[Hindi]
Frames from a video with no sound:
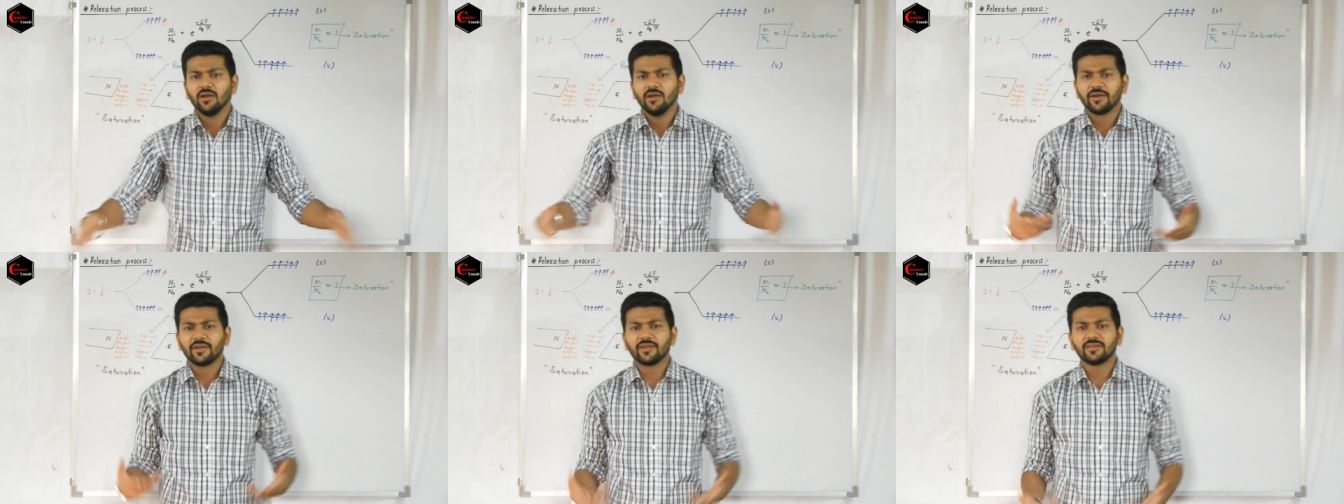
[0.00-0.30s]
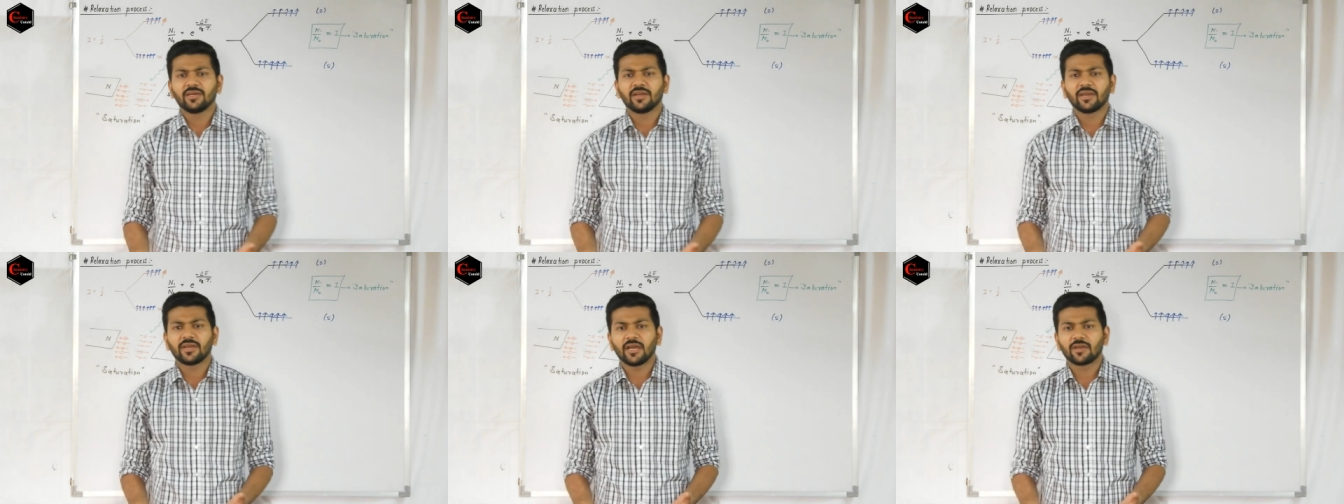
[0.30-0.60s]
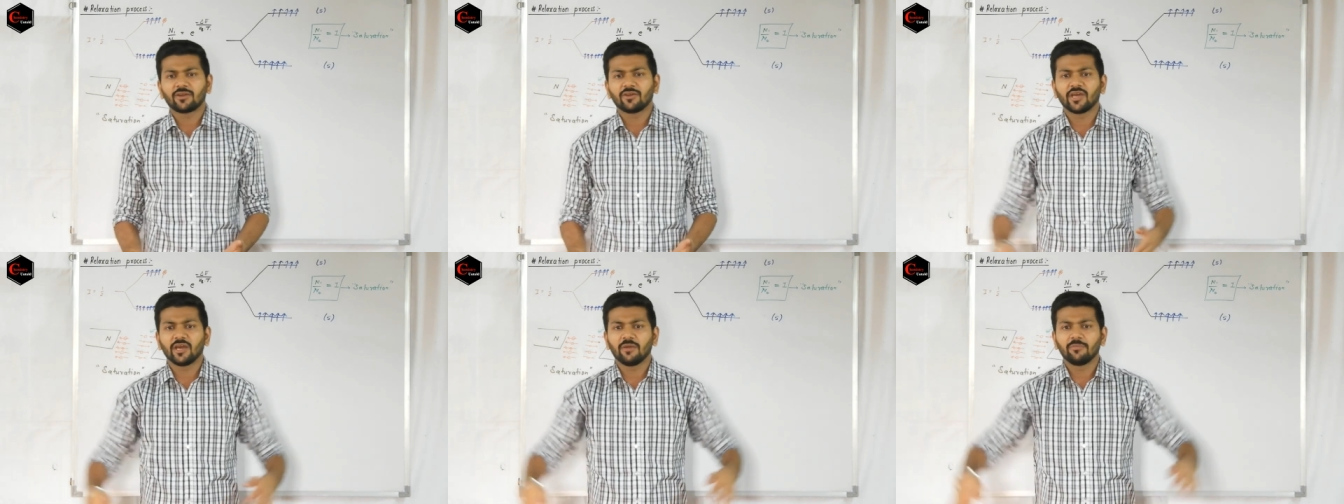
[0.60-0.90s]
रीजन क्या है
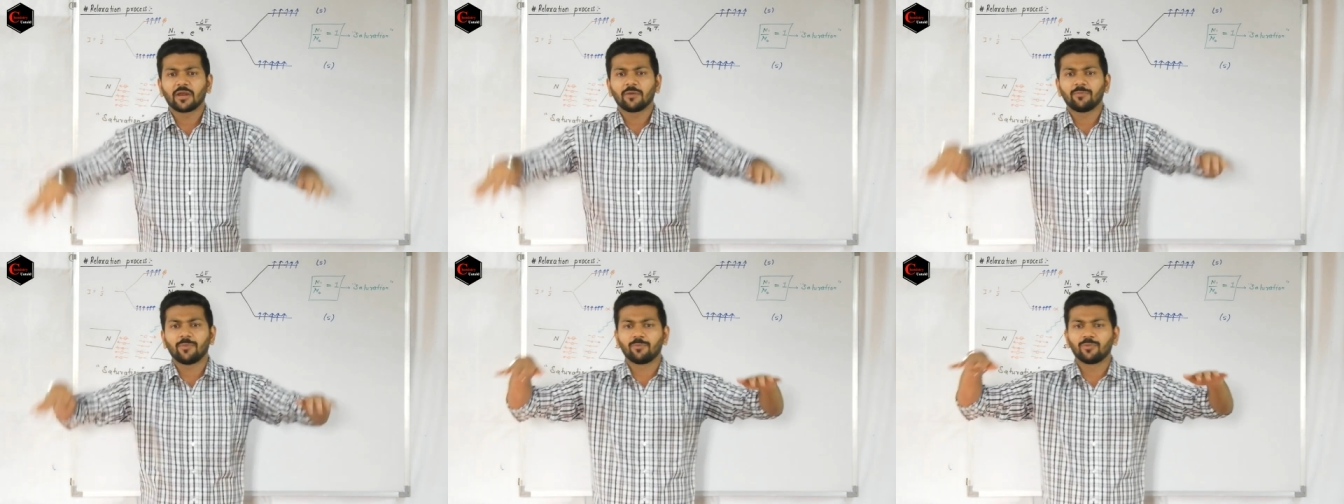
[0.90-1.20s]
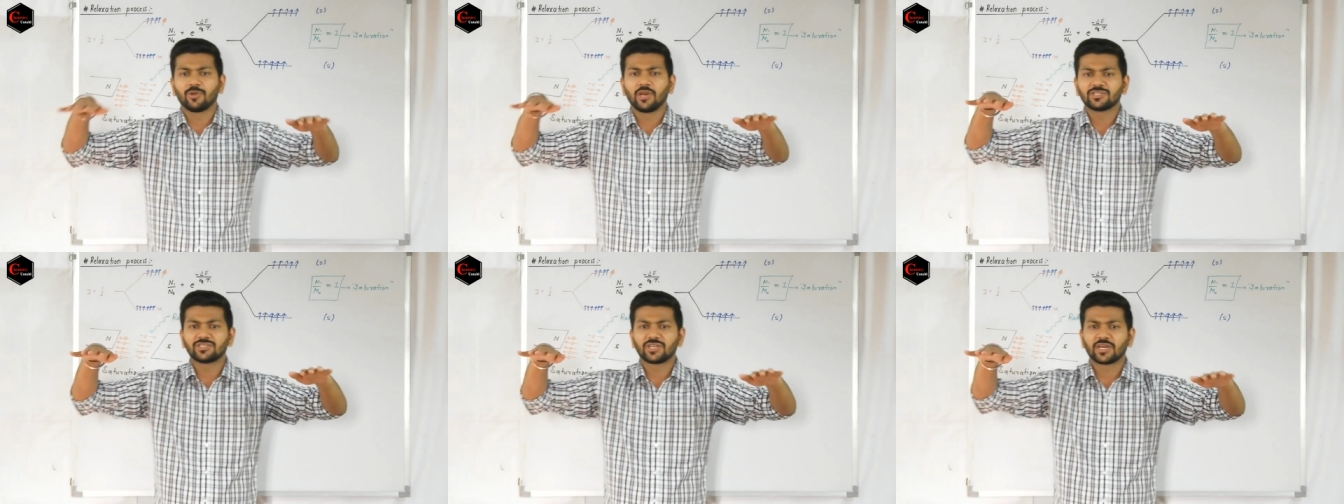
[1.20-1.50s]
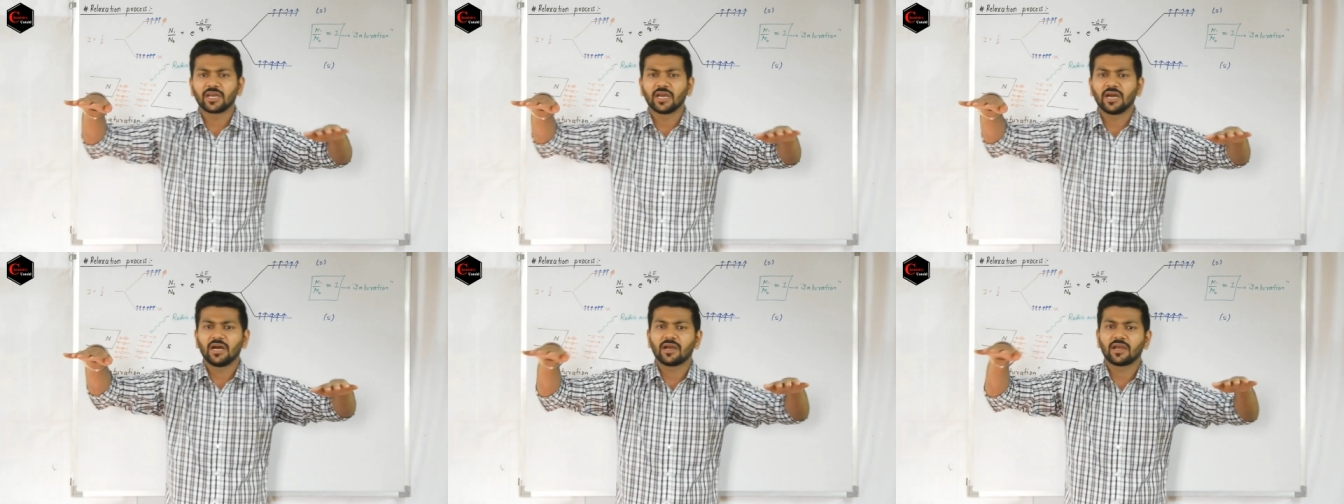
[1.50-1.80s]
क्योंकि मेरा पॉपुलेशन
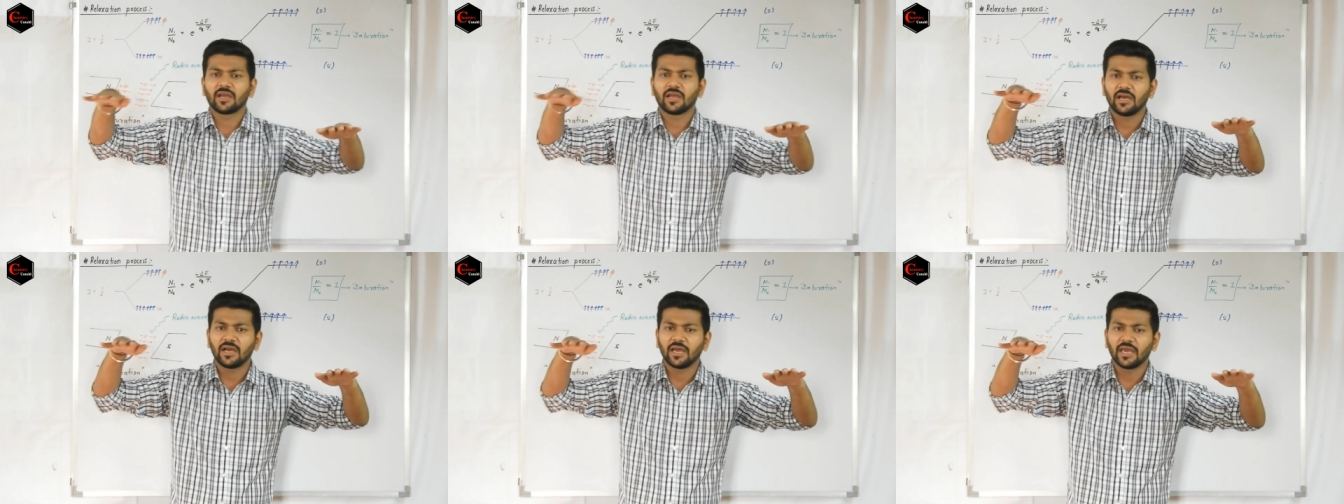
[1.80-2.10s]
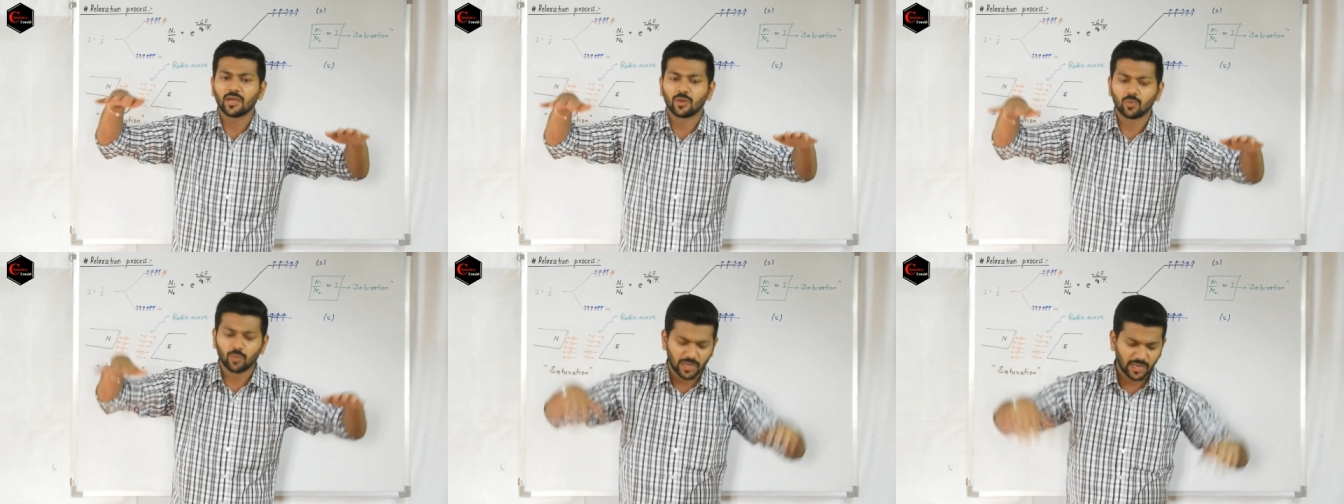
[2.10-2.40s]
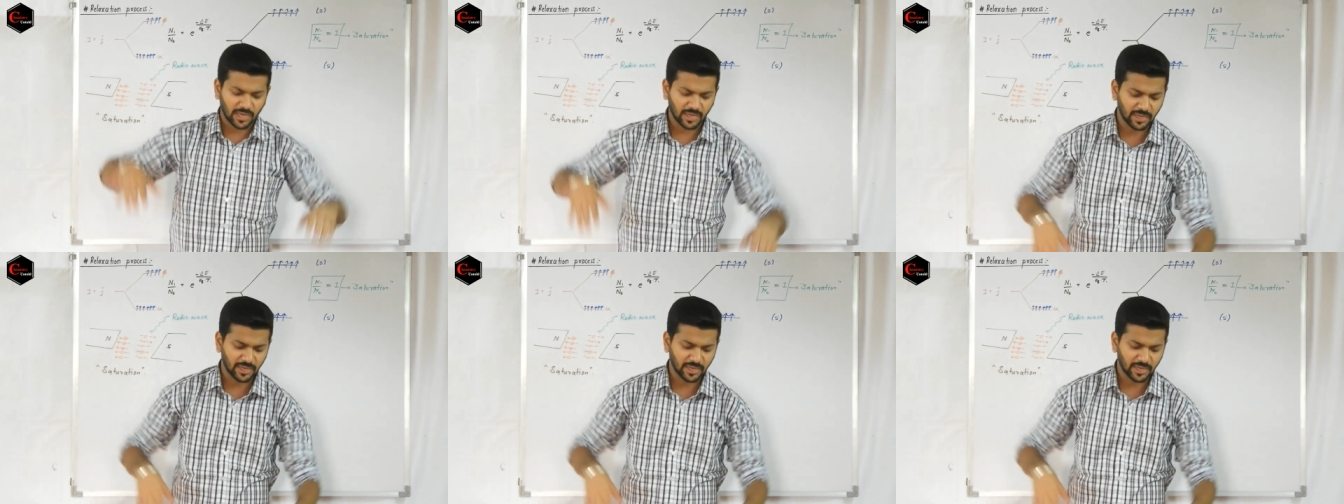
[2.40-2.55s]
क्या आ गया इक्वल आ